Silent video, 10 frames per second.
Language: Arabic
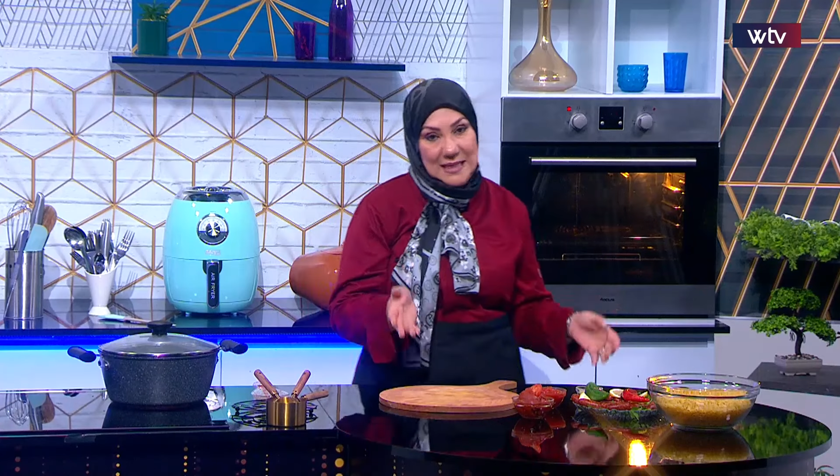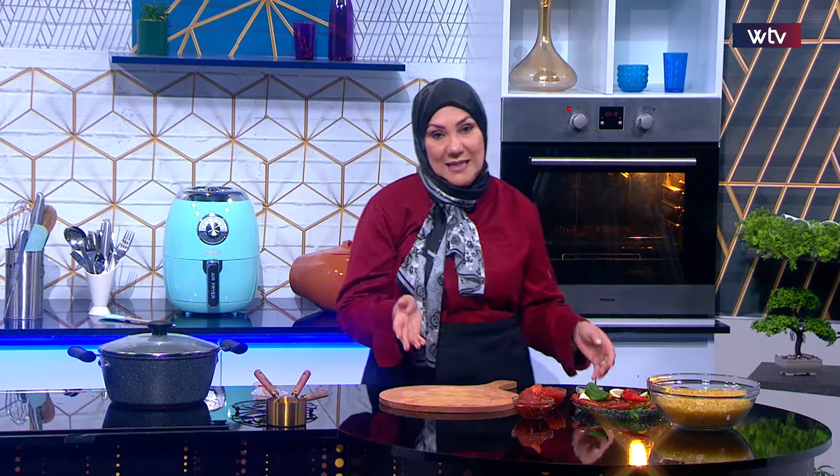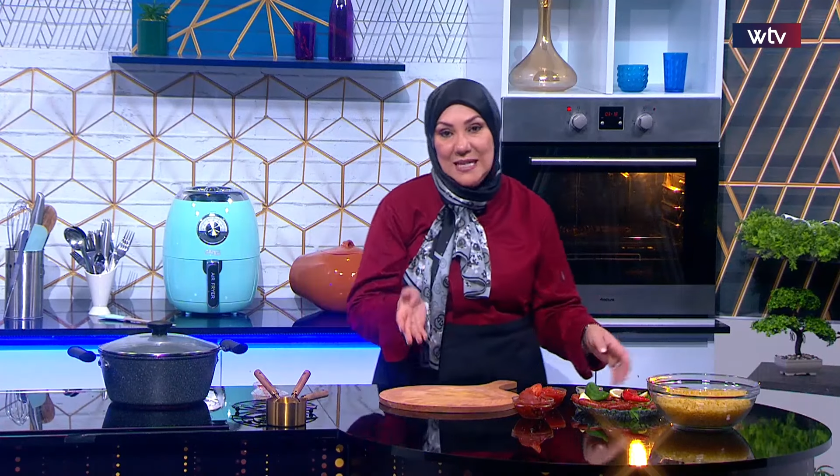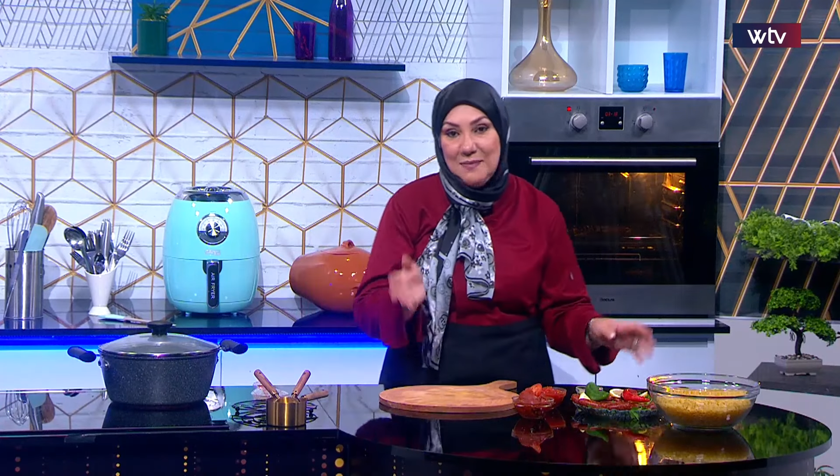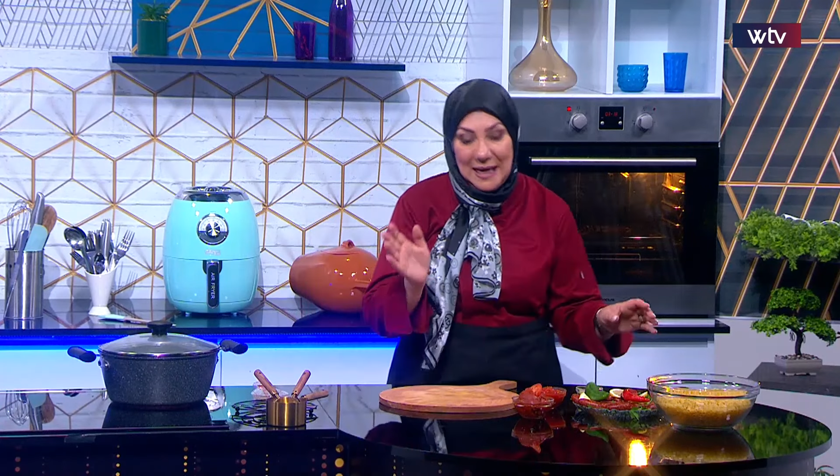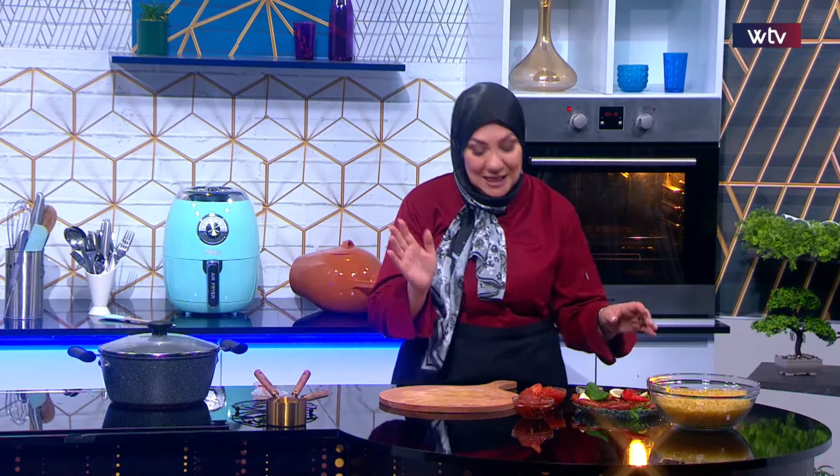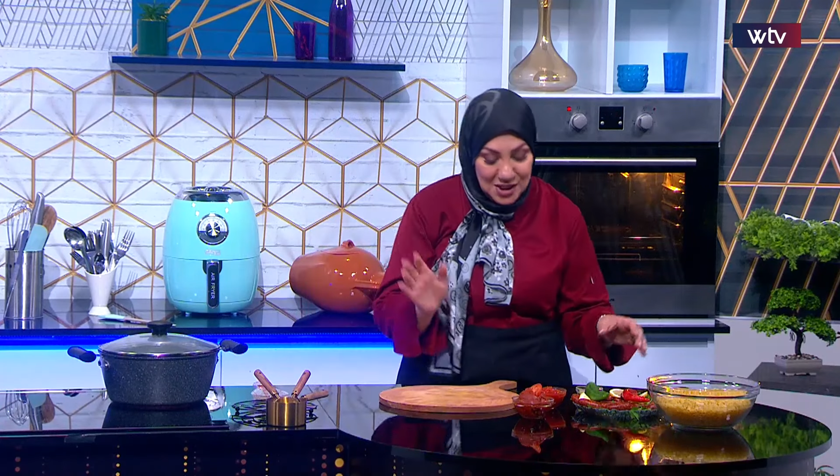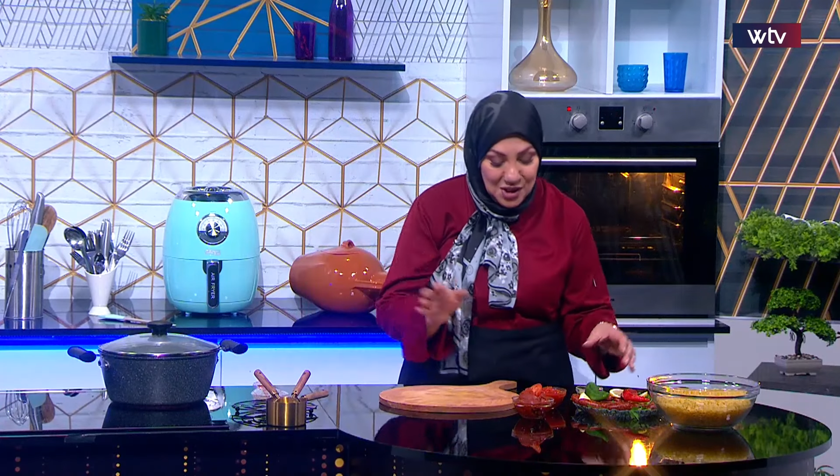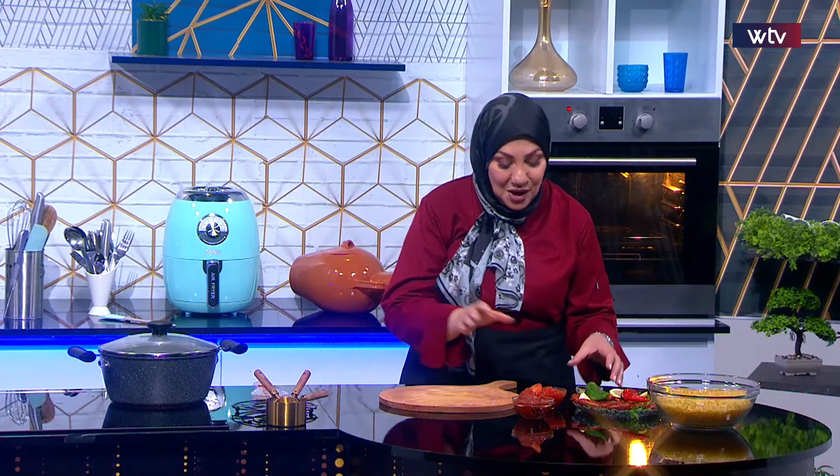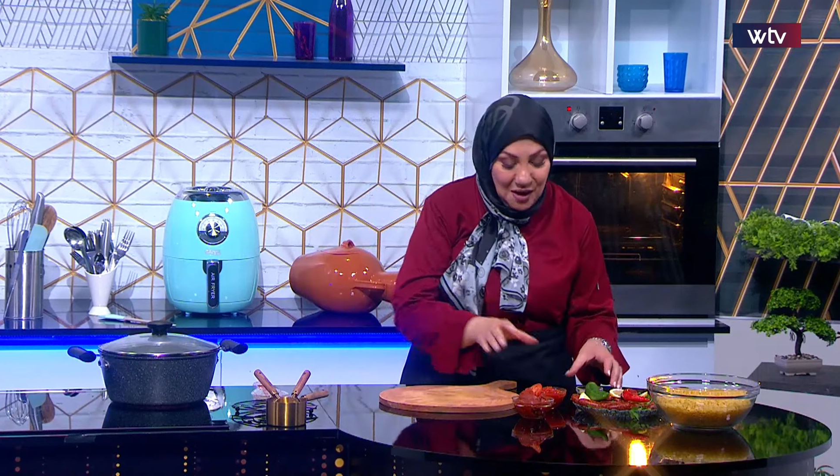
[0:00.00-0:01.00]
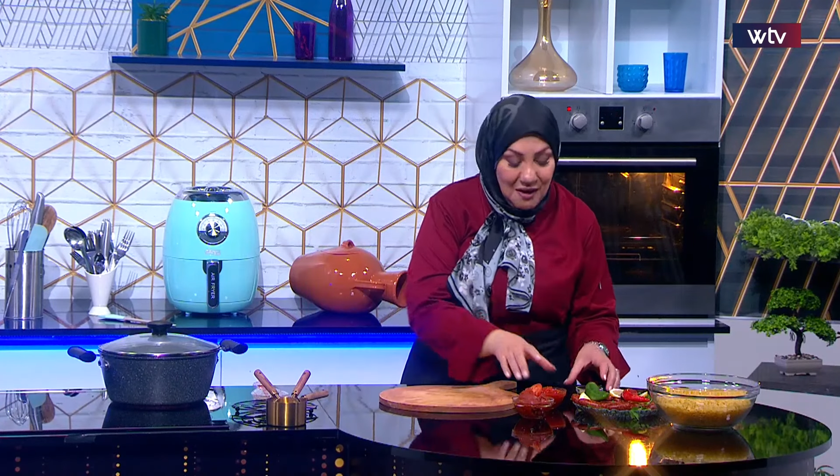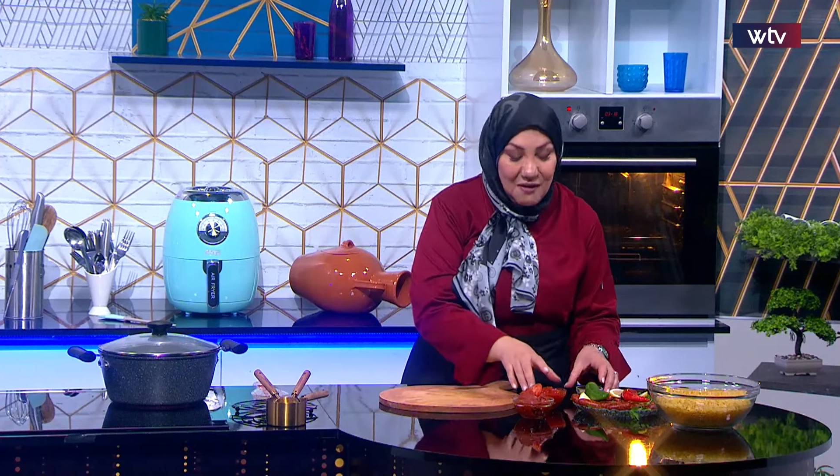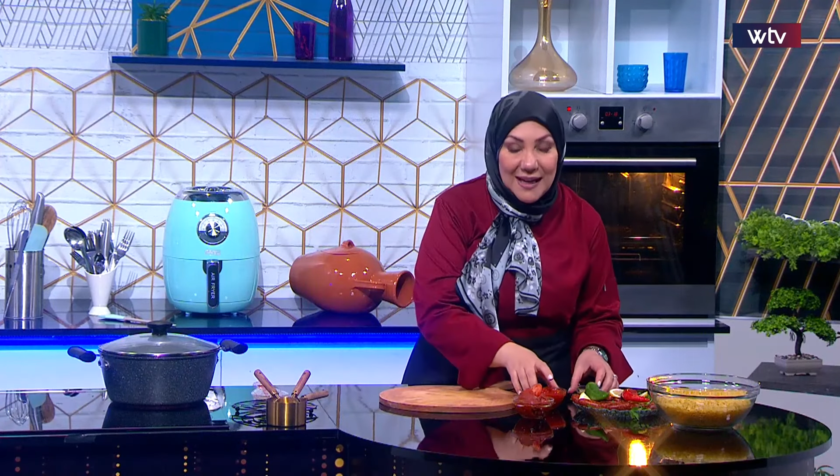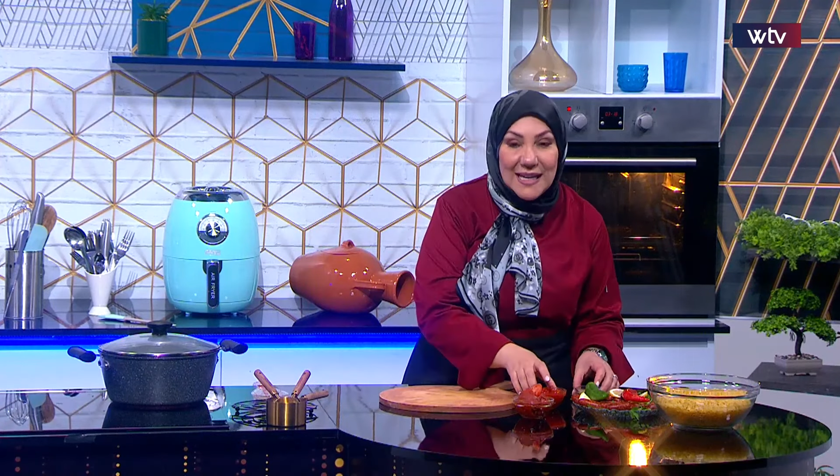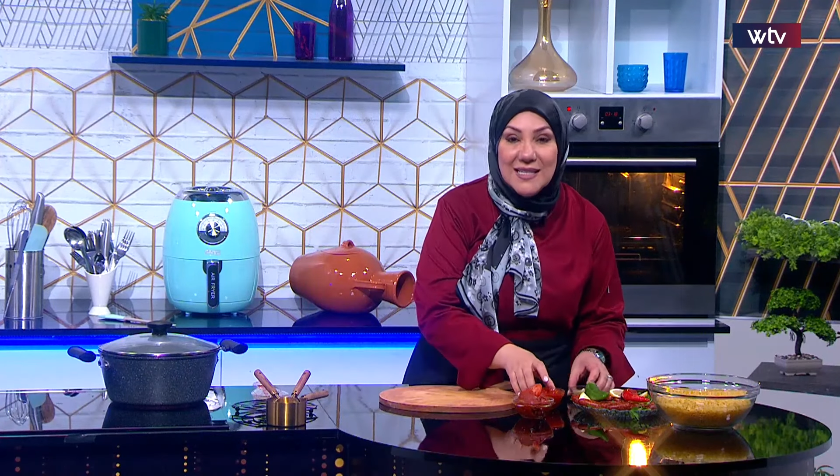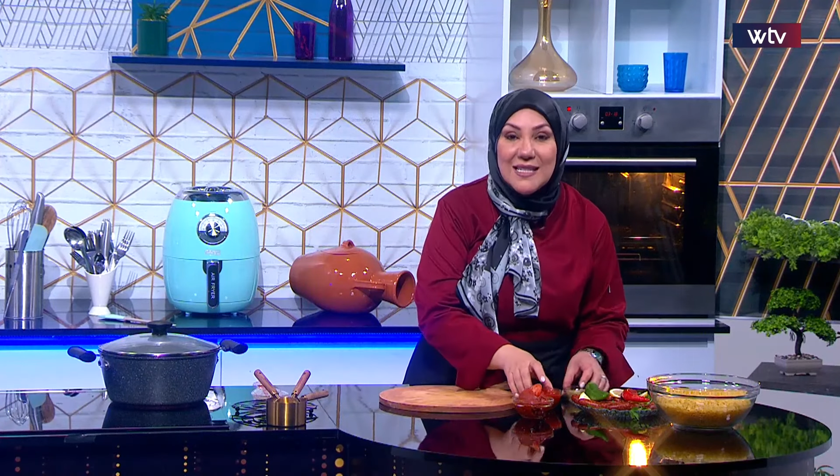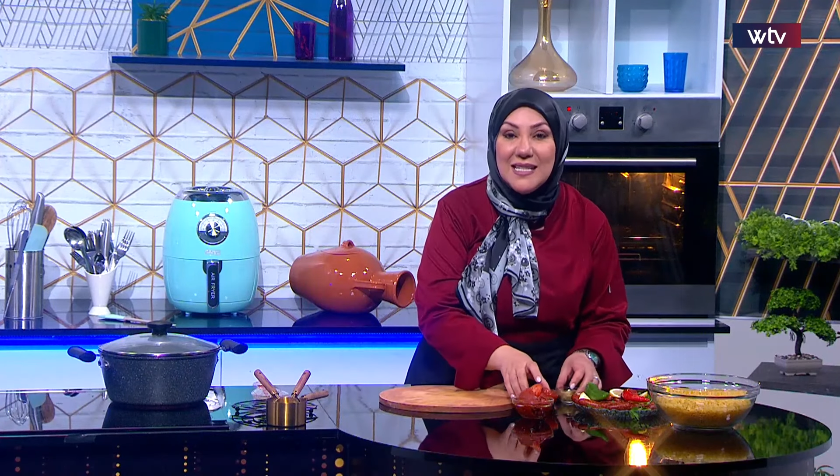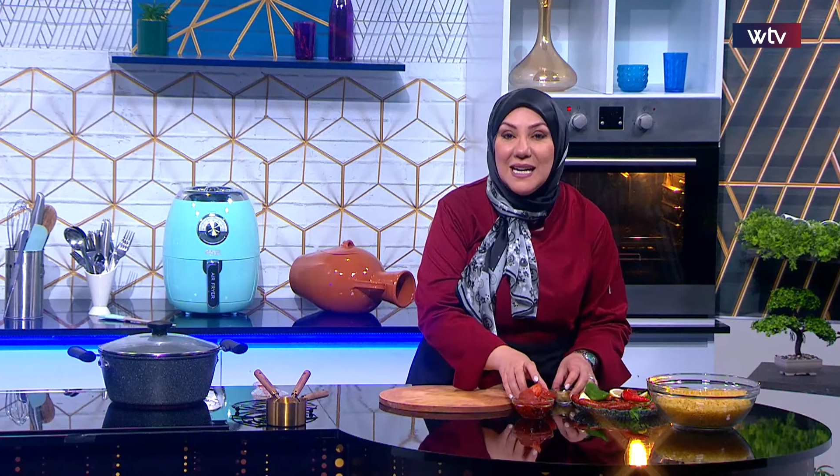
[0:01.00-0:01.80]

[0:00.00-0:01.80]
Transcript: بالجديد ما لقيتش فقلت